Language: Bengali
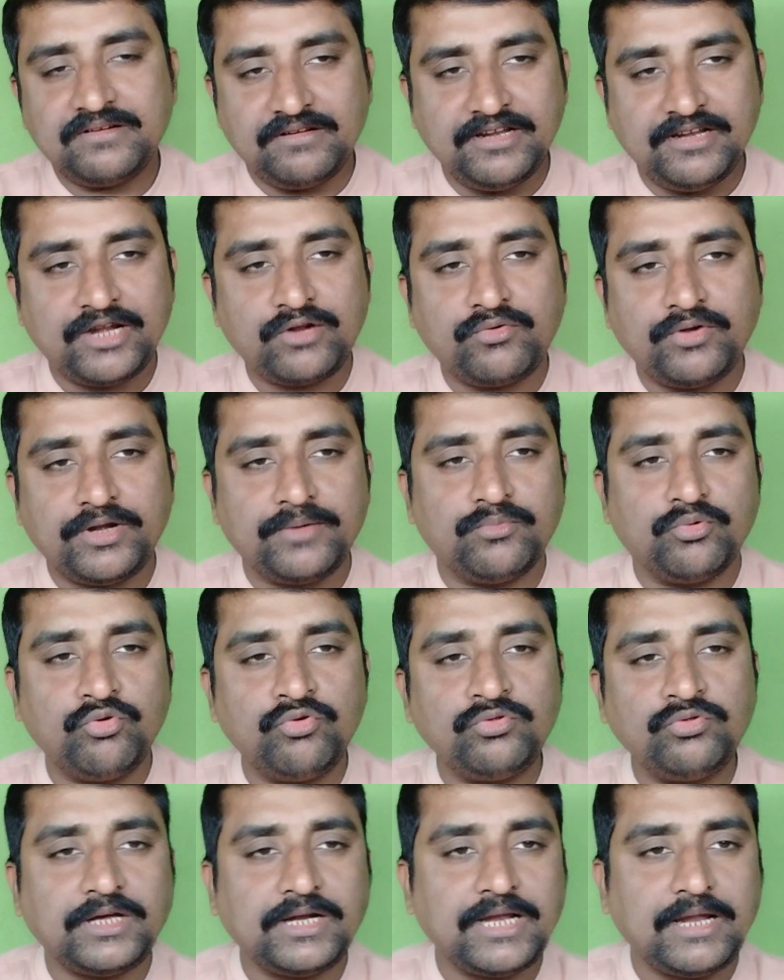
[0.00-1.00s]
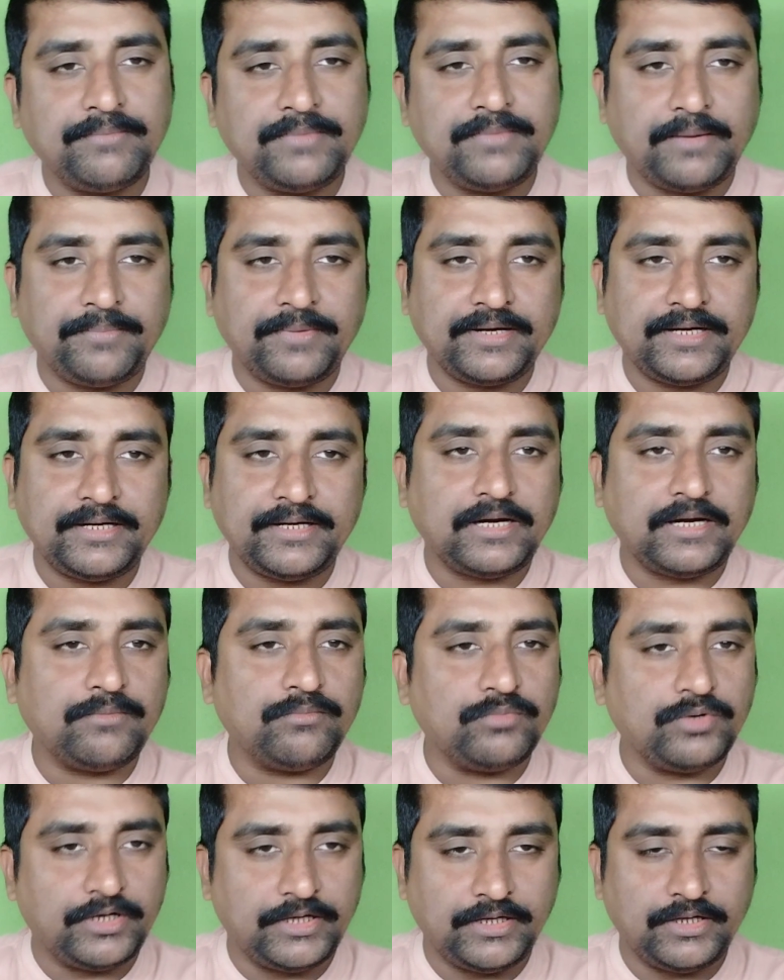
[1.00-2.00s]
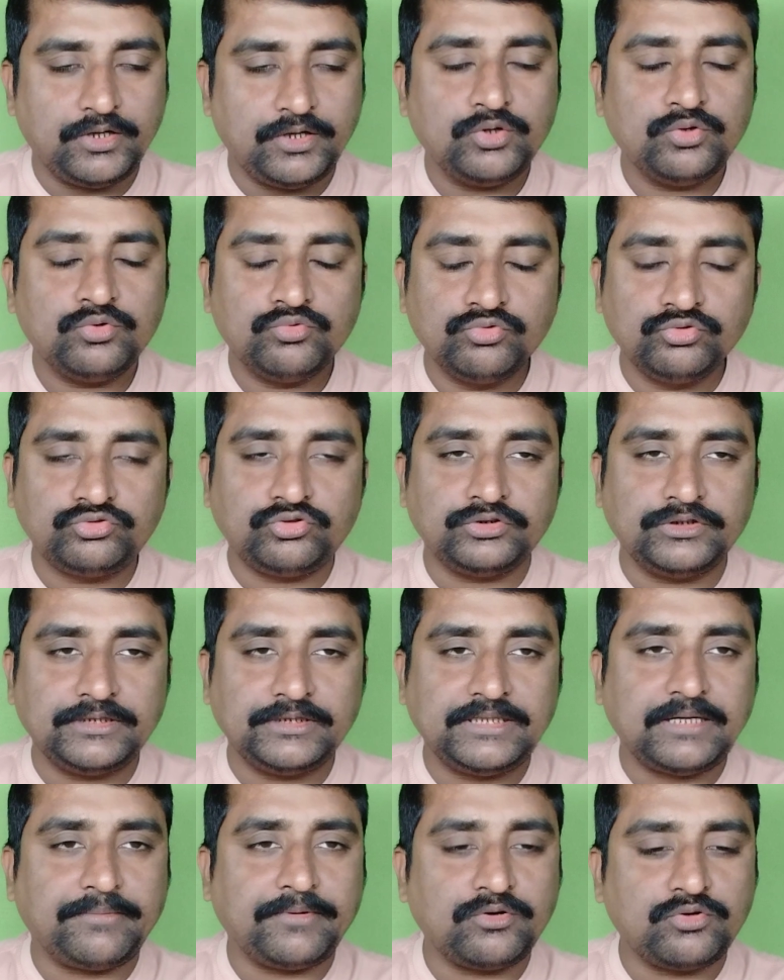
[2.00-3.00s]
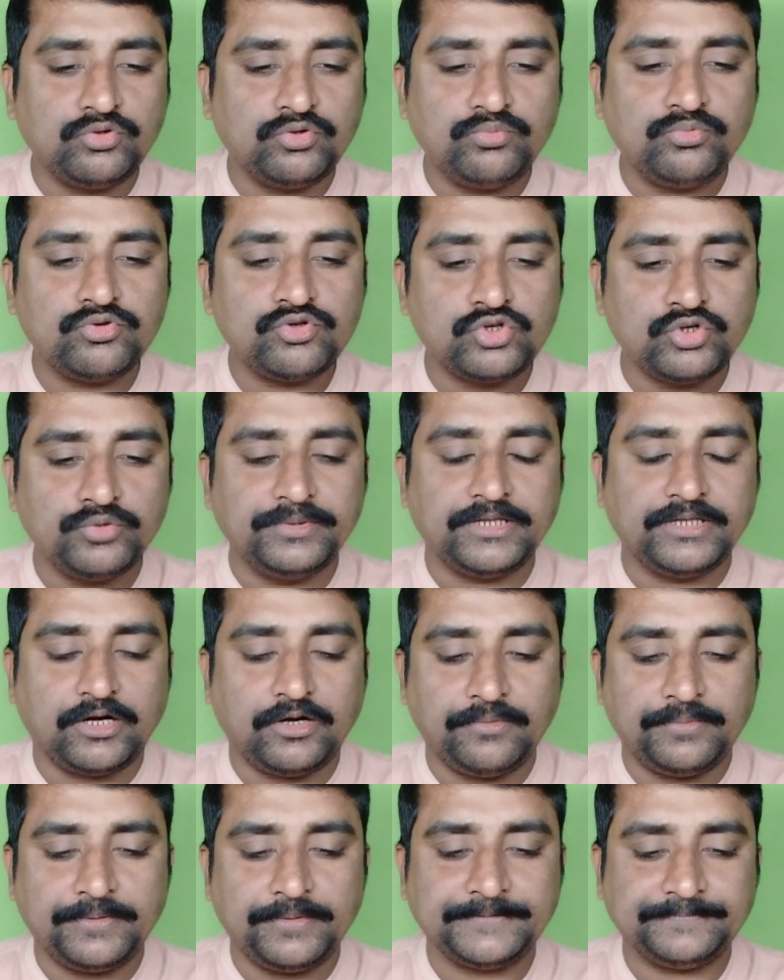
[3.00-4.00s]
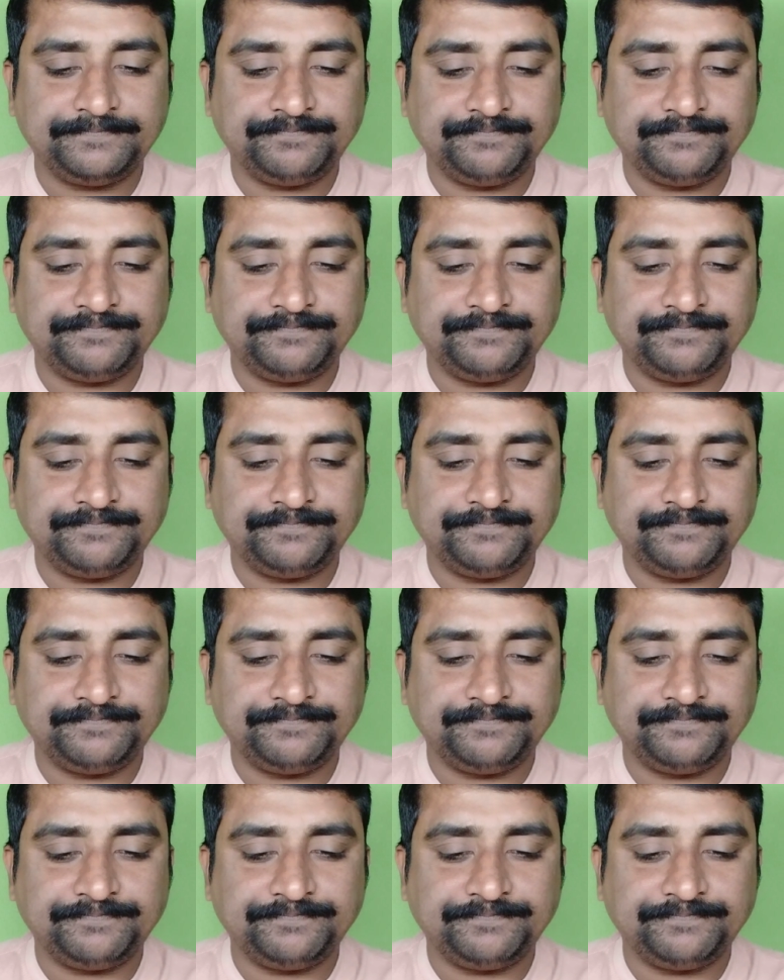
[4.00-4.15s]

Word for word: ক্লিয়ার করে বলুন তাহলে আমি আপনাকে মানে উত্তর দিতে আমার খুব সুবিধা হবে